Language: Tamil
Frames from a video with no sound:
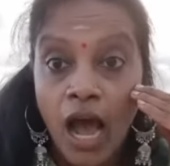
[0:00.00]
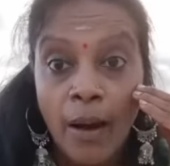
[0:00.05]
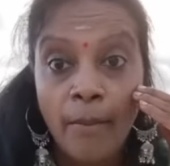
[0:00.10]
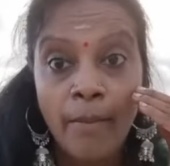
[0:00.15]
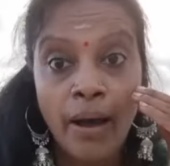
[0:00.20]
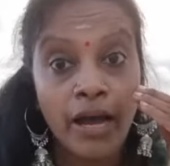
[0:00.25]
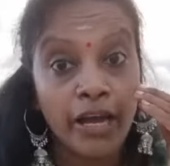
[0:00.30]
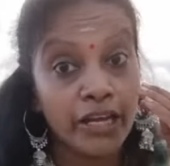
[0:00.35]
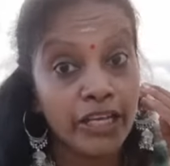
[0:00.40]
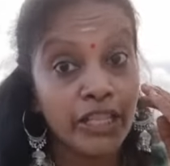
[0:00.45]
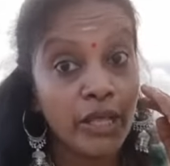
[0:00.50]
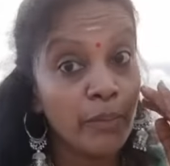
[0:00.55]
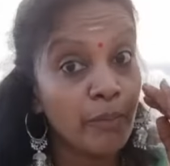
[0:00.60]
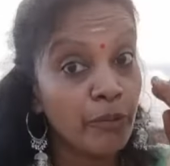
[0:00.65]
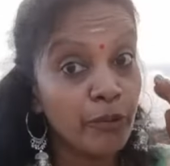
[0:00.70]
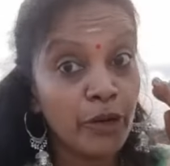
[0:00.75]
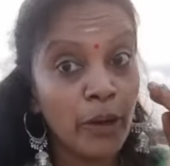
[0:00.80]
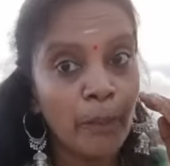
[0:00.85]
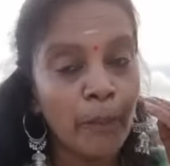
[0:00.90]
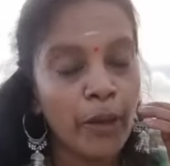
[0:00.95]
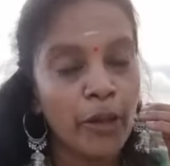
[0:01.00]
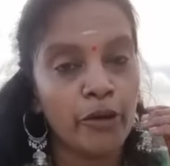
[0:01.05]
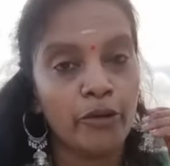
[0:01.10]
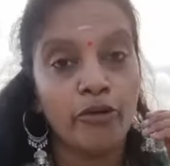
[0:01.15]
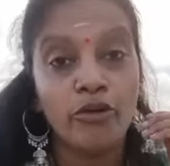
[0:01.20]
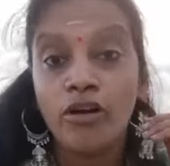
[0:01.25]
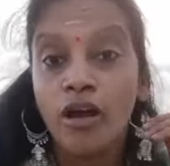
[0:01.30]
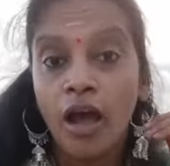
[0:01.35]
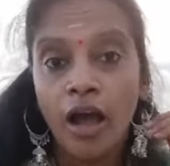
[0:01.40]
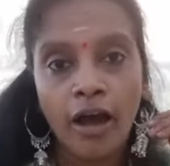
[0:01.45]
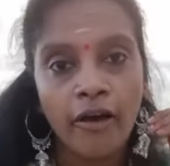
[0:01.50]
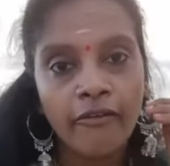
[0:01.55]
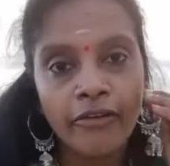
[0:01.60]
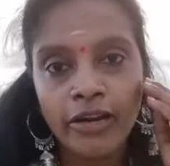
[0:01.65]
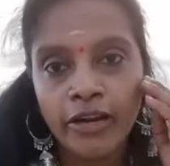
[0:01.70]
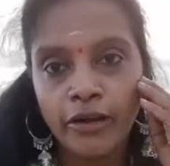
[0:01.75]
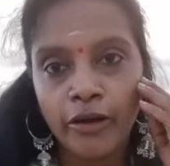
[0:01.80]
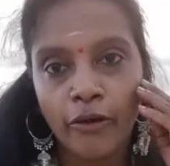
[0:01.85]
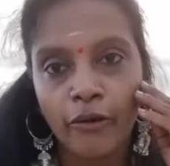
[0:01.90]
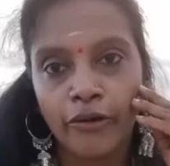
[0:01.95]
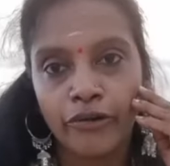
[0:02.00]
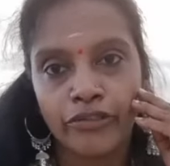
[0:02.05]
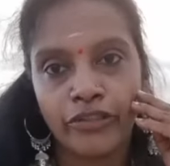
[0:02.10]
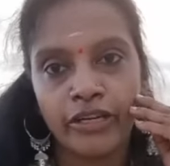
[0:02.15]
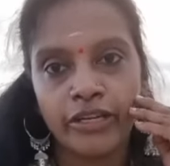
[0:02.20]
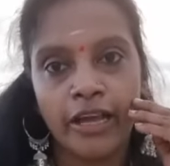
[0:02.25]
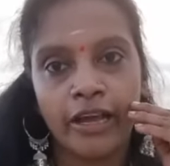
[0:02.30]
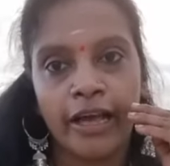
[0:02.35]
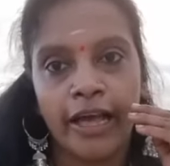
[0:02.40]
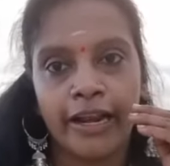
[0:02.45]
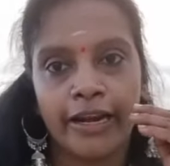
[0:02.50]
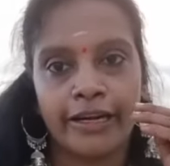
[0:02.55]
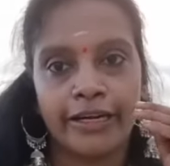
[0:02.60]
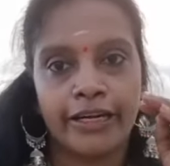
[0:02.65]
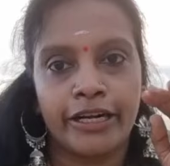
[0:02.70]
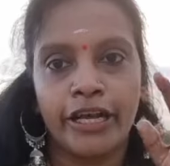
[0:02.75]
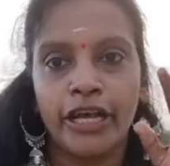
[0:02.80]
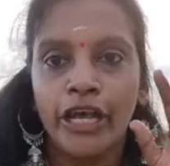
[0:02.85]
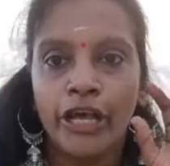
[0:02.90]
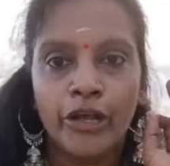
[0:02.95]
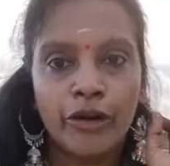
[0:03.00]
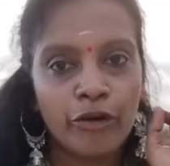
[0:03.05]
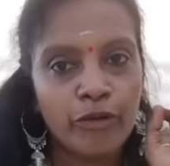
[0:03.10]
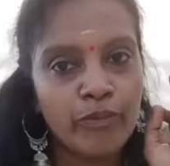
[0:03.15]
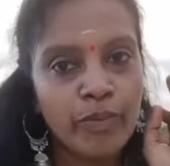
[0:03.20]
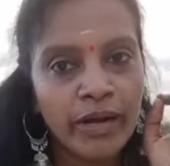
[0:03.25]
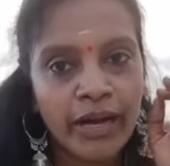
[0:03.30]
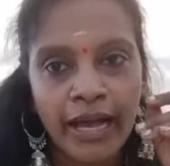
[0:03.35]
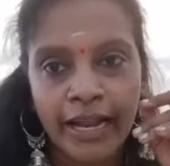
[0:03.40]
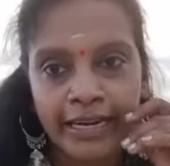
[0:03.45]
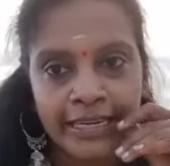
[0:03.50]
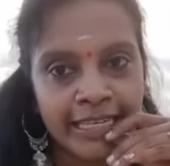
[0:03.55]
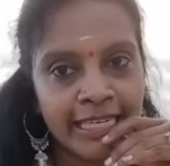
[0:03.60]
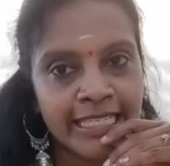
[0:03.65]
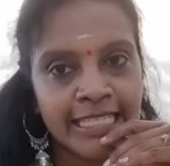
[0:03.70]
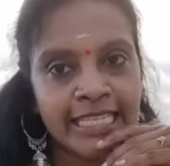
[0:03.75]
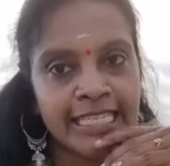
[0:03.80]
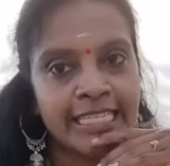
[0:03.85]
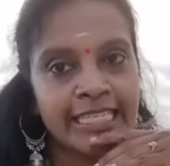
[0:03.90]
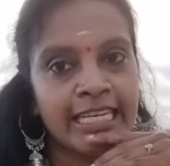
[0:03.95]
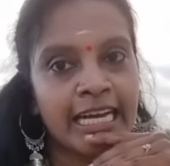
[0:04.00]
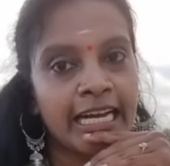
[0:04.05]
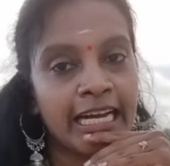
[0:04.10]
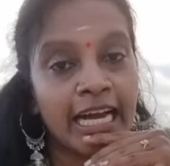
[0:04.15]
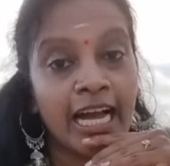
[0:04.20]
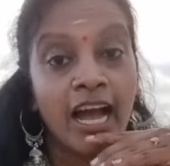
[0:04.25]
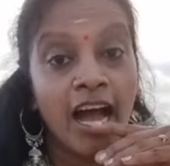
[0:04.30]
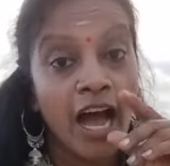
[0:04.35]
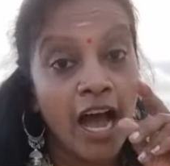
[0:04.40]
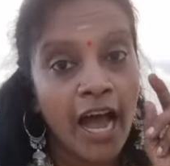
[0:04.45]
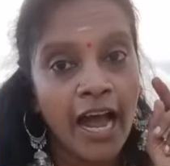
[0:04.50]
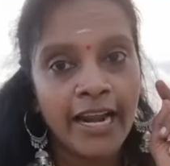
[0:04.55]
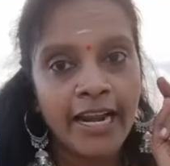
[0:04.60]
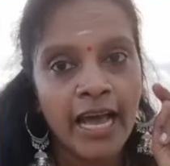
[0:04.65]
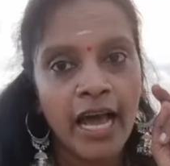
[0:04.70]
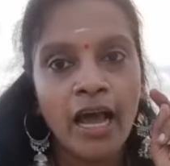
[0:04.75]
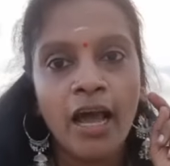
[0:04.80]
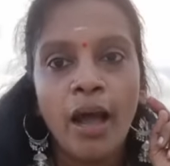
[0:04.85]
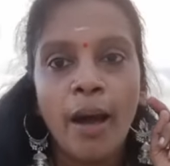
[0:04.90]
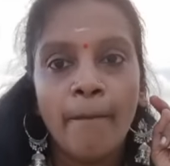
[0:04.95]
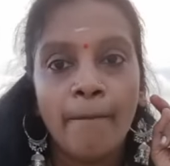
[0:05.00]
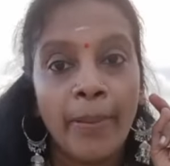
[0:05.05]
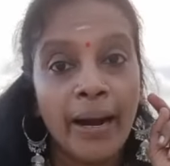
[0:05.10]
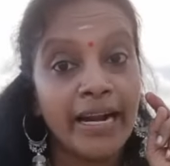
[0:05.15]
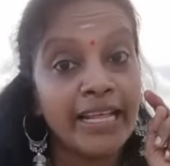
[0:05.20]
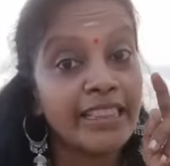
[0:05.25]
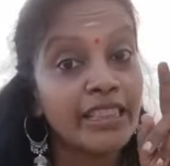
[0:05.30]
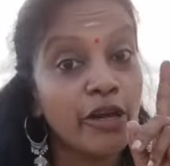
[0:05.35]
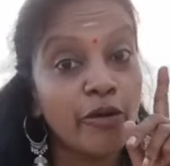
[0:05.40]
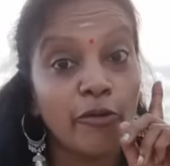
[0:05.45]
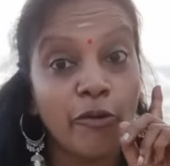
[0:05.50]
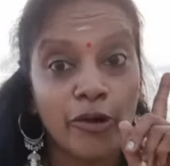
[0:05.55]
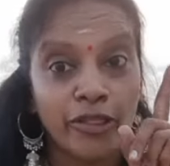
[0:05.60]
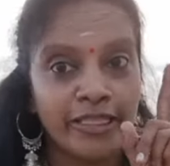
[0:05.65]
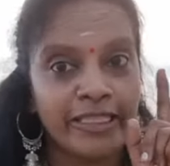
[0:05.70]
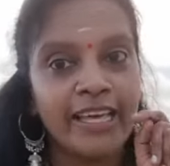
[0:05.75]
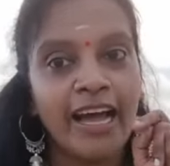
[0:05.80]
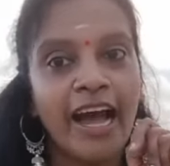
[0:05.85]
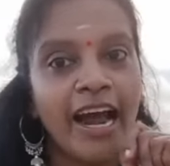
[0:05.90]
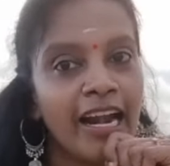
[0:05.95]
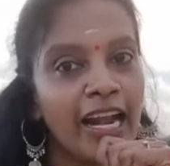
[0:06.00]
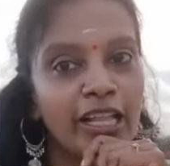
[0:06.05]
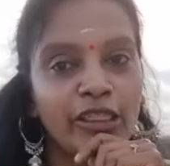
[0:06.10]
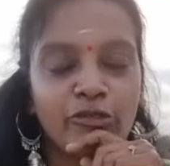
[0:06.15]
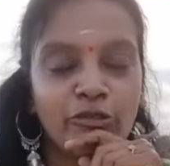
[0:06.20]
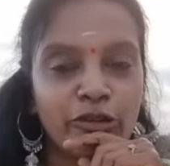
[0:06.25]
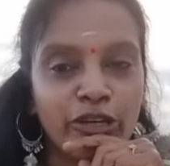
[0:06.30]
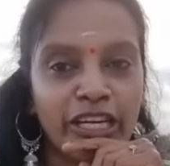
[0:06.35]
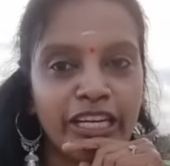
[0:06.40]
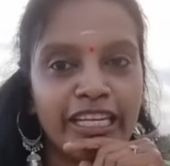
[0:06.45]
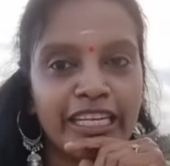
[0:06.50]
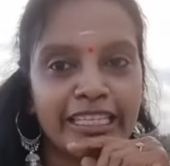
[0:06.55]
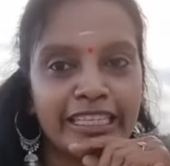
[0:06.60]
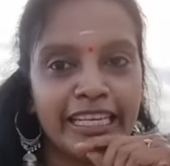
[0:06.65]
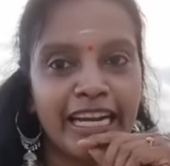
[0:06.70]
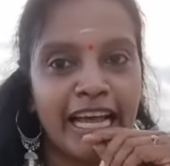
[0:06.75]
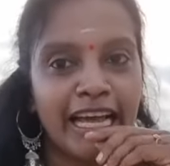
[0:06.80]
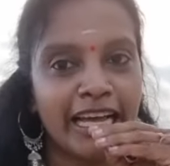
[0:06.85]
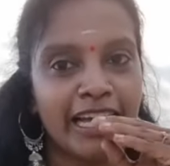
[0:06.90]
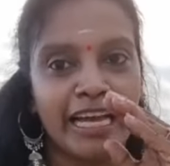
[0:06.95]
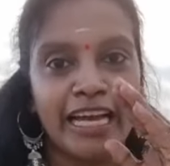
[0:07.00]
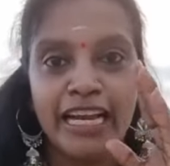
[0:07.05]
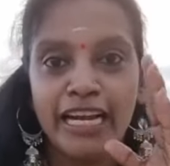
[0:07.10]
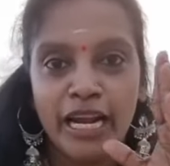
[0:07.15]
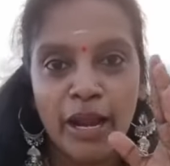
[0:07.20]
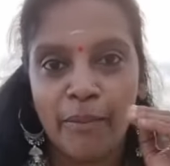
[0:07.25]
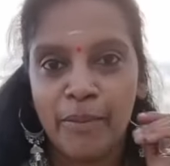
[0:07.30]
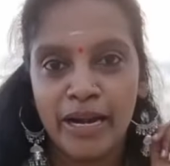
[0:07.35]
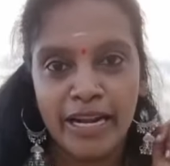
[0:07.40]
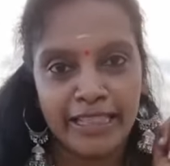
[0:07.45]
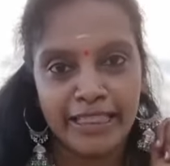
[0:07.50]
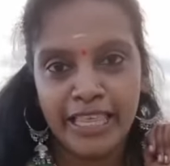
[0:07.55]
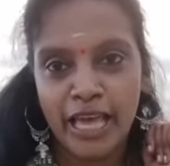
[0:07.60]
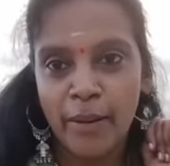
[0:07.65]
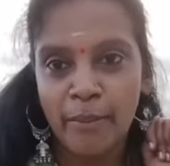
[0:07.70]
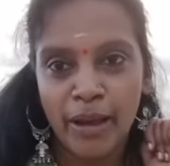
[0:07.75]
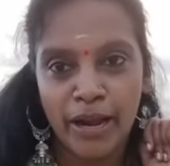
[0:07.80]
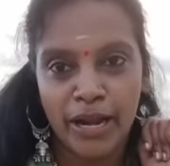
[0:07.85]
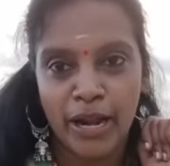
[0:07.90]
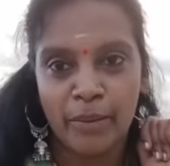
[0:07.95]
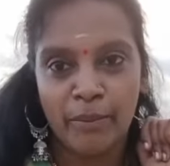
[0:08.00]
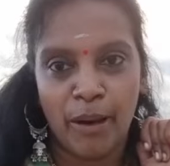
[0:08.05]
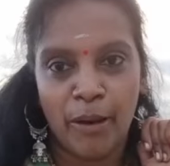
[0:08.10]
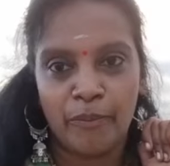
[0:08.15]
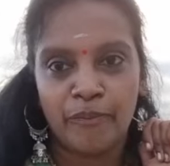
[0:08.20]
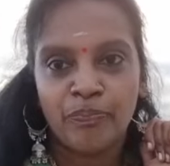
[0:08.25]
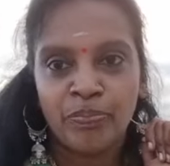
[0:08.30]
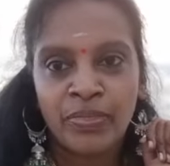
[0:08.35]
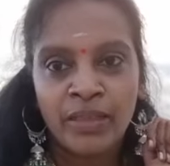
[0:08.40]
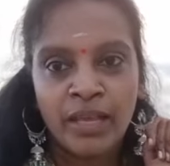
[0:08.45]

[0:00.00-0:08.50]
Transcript: ஆமா இந்த மூணு பேரும் அவங்களுக்கு கொடுத்துருக்க கேரக்டரை ரொம்ப கரெக்டாக செஞ்சுருக்காங்க ஆனா படத்தை ஒத்த ஆளாக தூக்கி நிறுத்துறாங்க நம்ம நித்யா மேனன் மேம்